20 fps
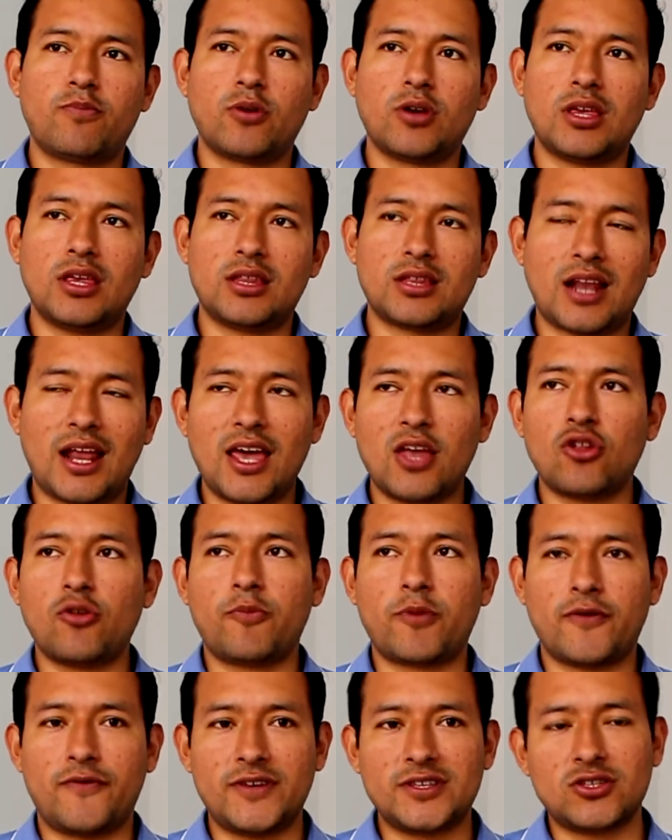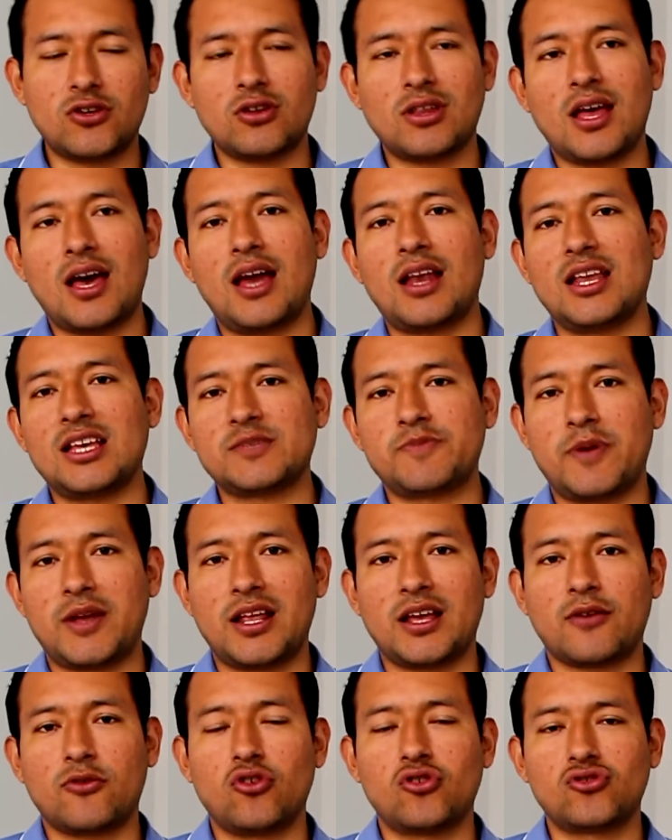y trayendo profesionales
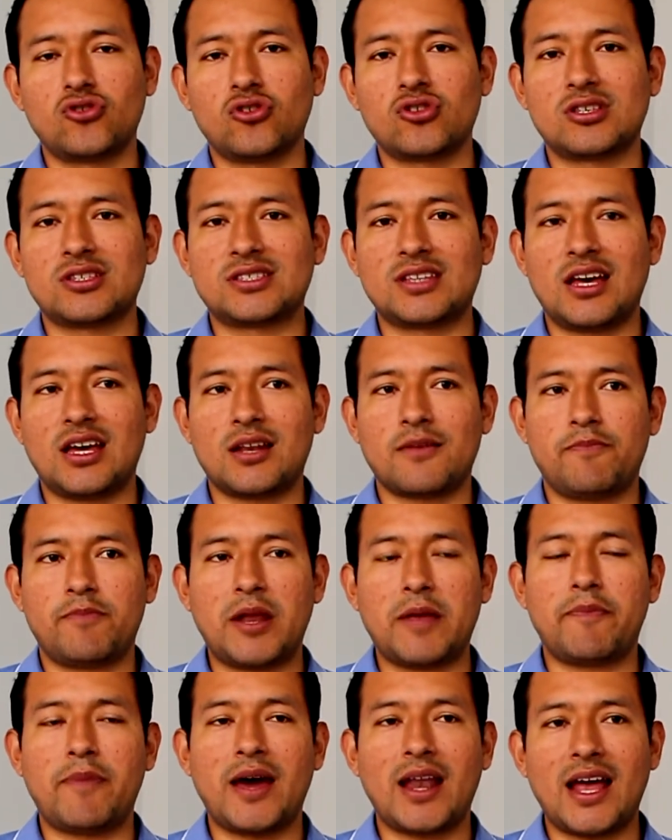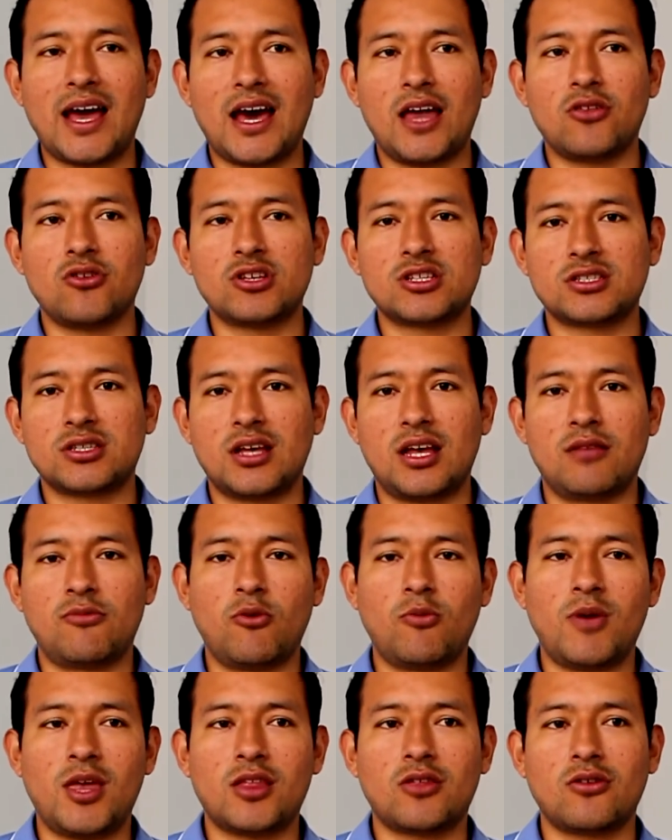para nosotros estar preparados al
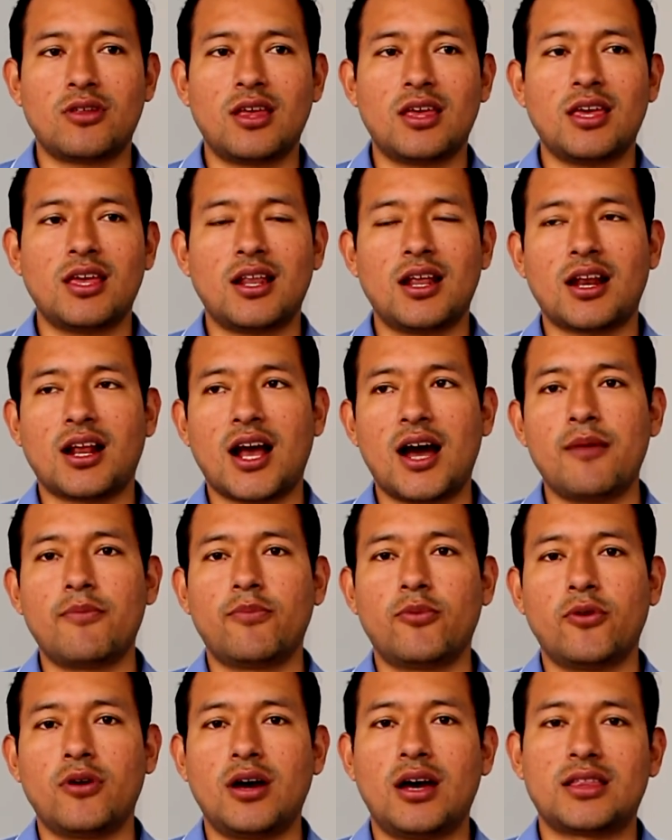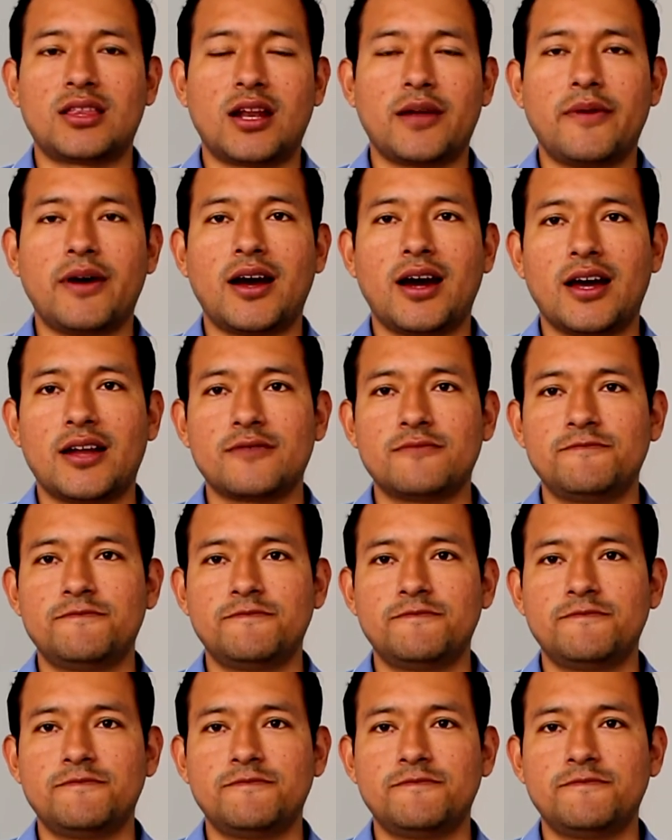momento de ir al campo a trabajar.